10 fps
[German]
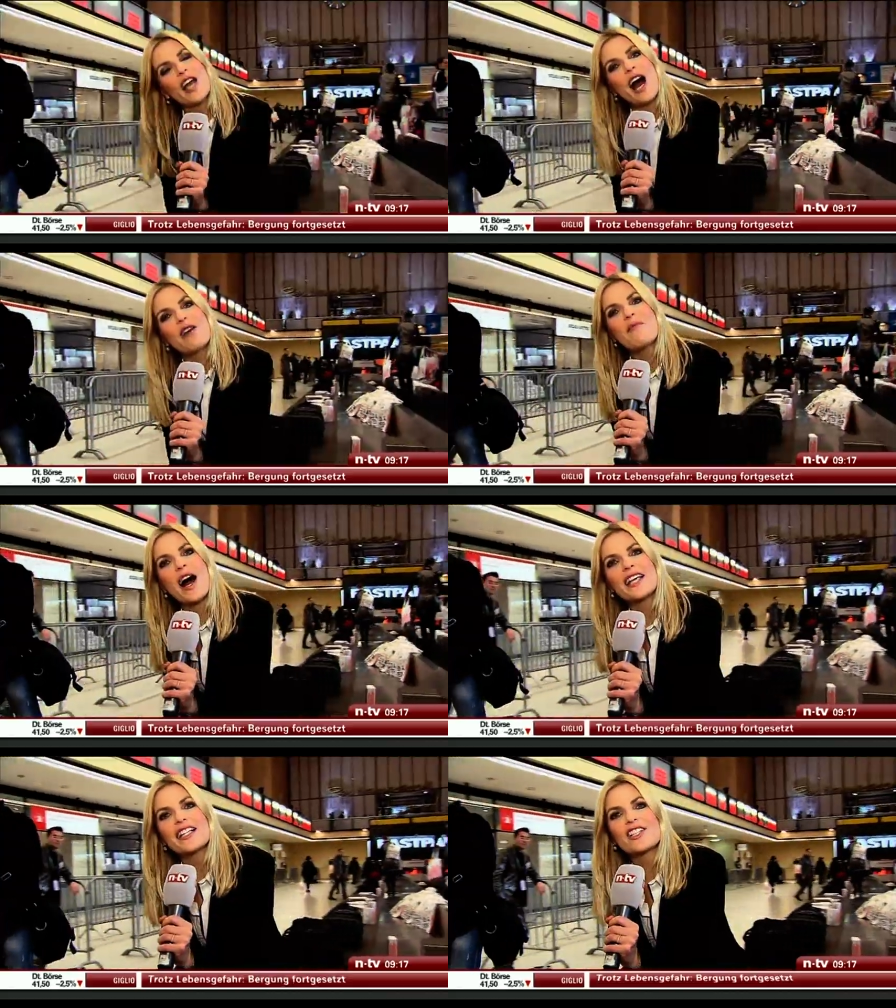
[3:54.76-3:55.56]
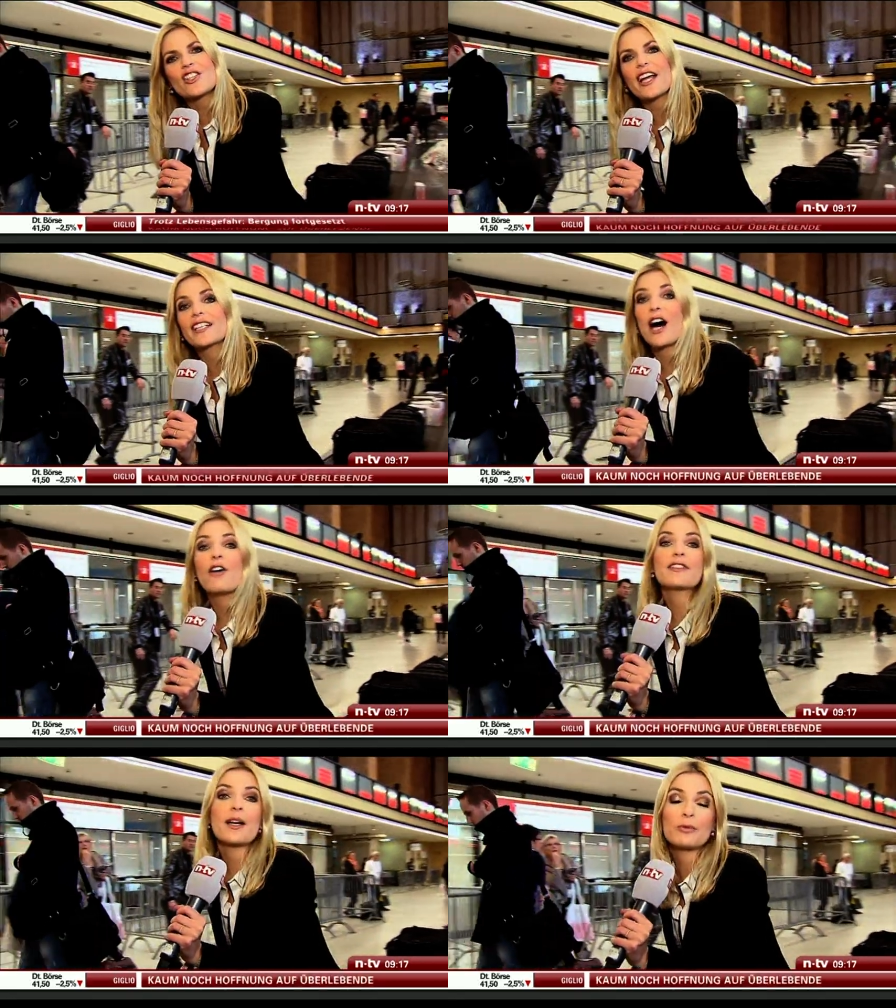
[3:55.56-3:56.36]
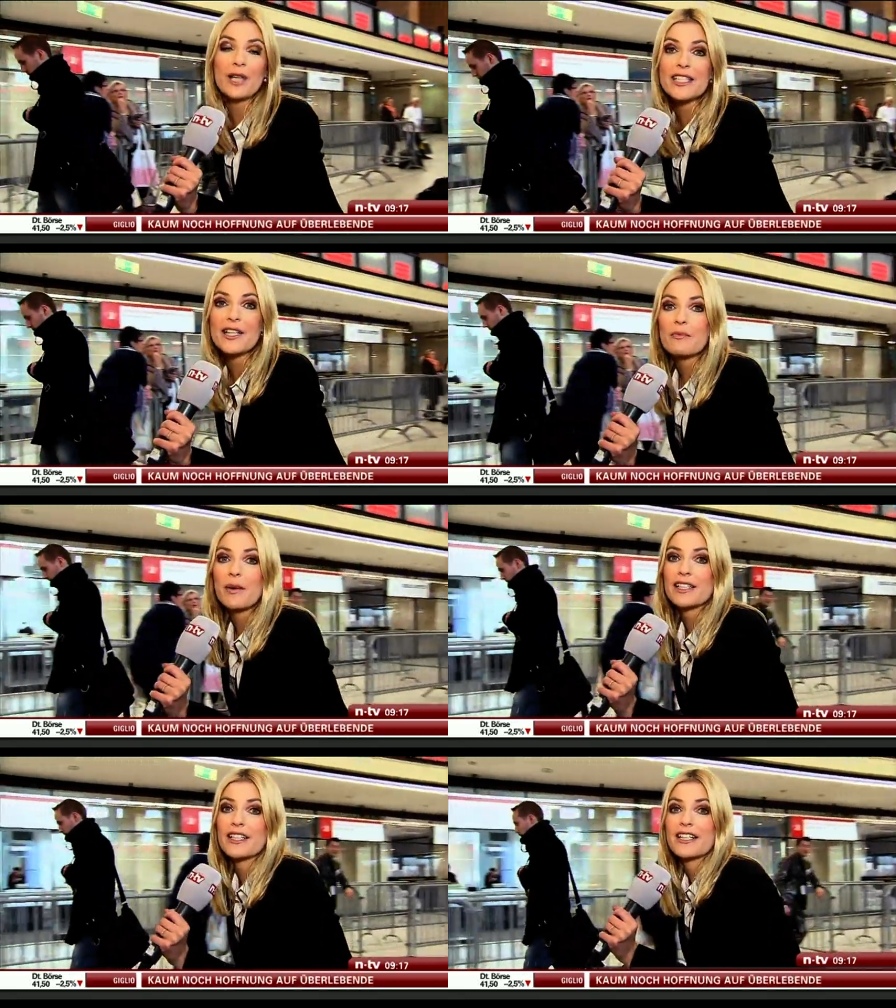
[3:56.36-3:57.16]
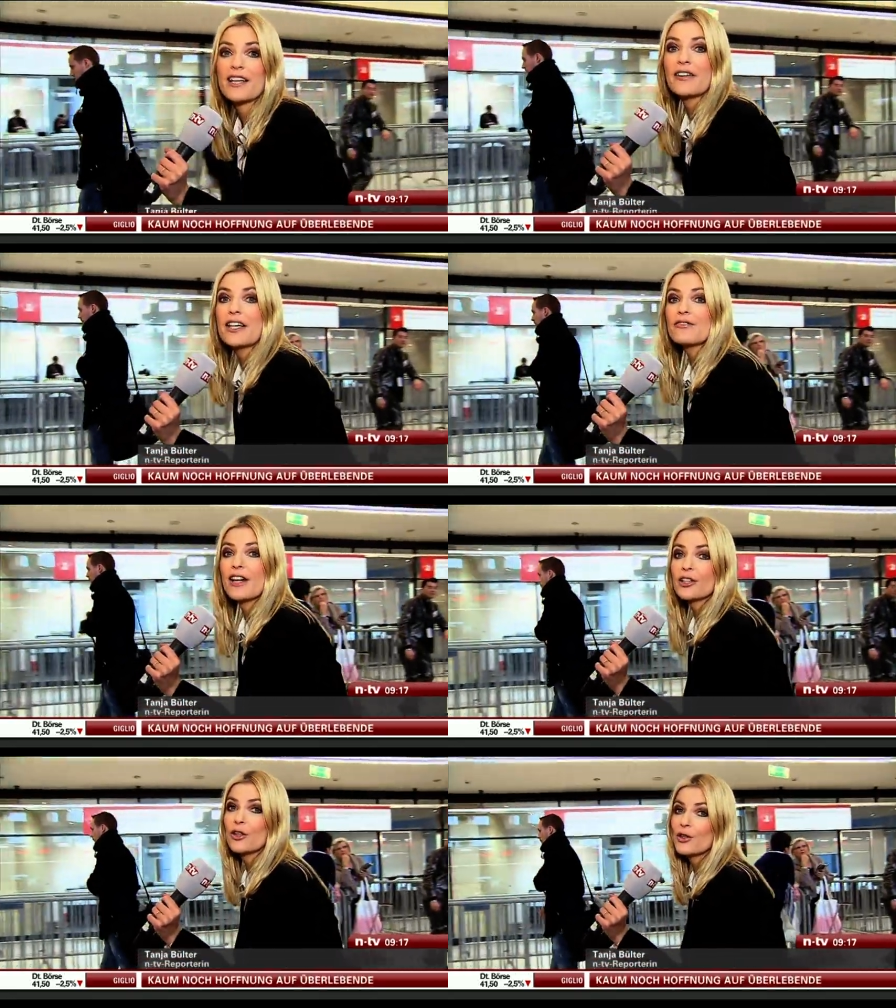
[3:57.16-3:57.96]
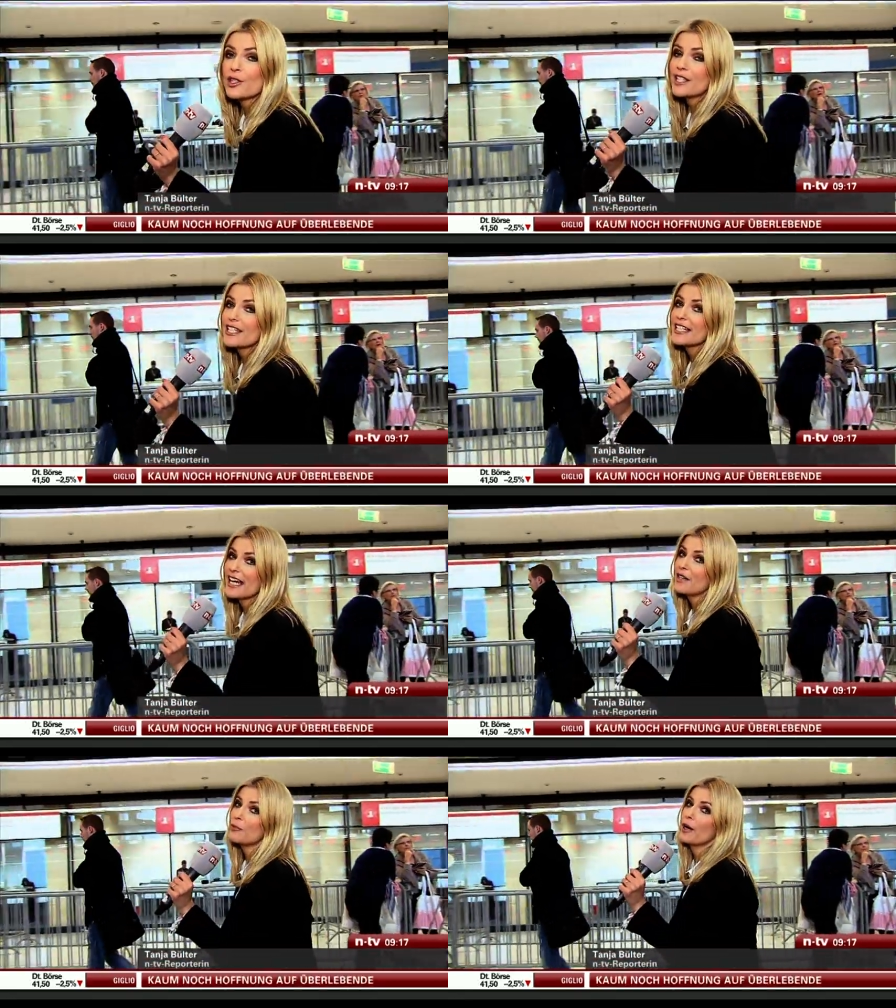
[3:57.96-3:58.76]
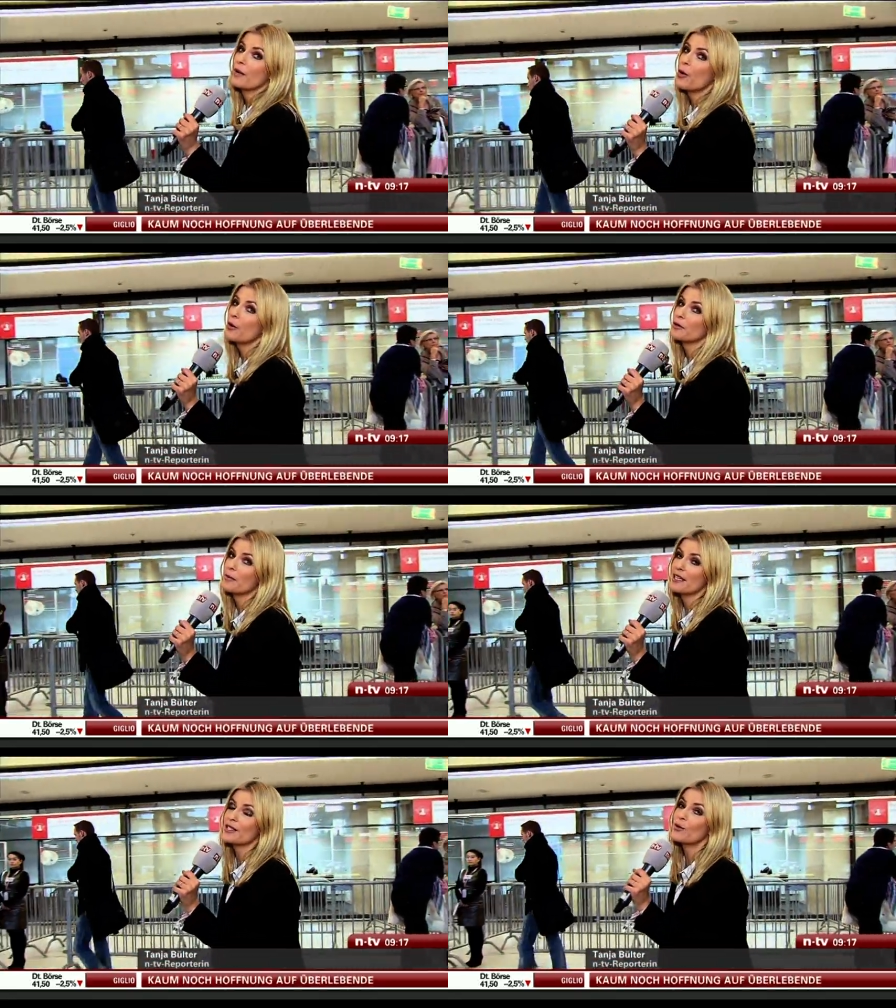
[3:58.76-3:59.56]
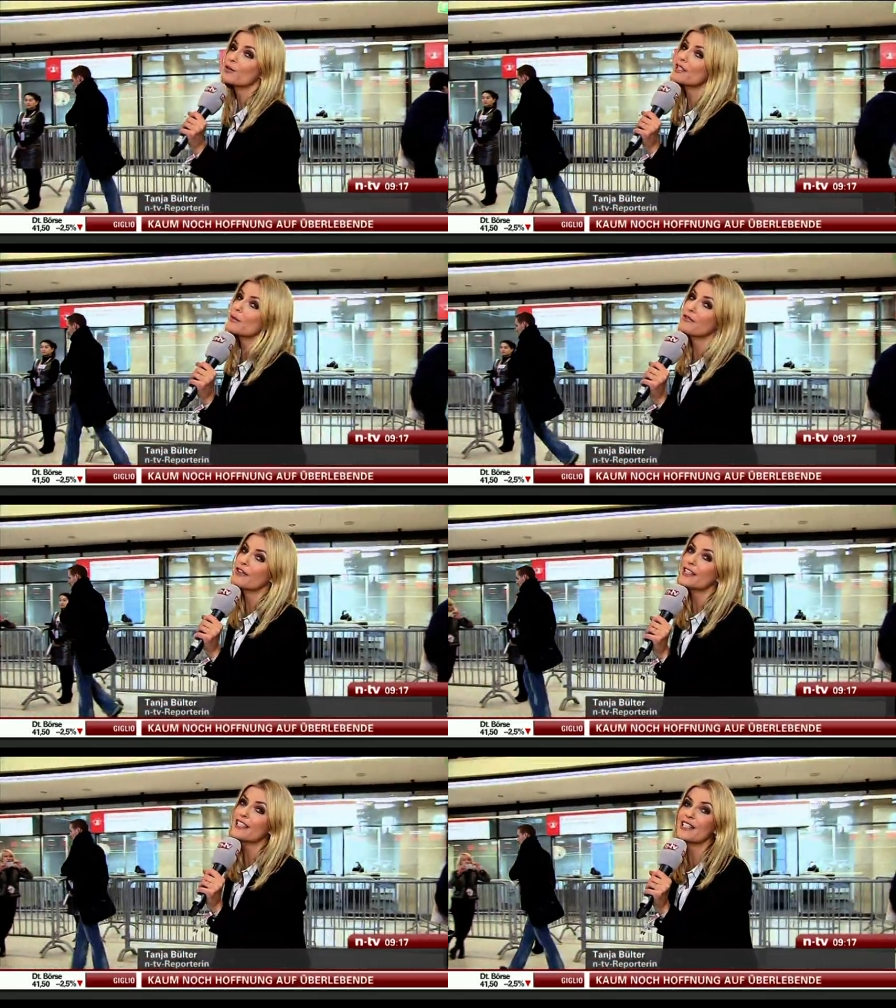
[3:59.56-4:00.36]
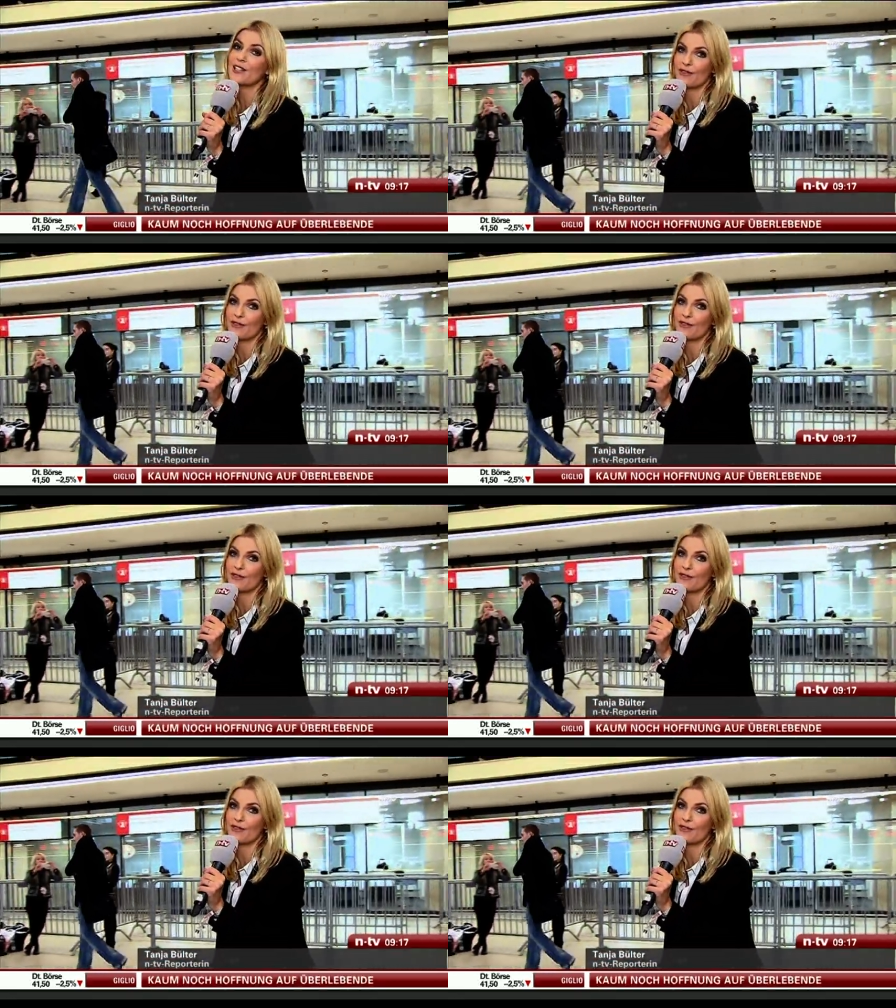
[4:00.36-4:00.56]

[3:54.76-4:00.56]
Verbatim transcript: haben eingecheckt auf der Bread and Butter, der weltweit größten Denimwear-Modemesse und die befindet sich,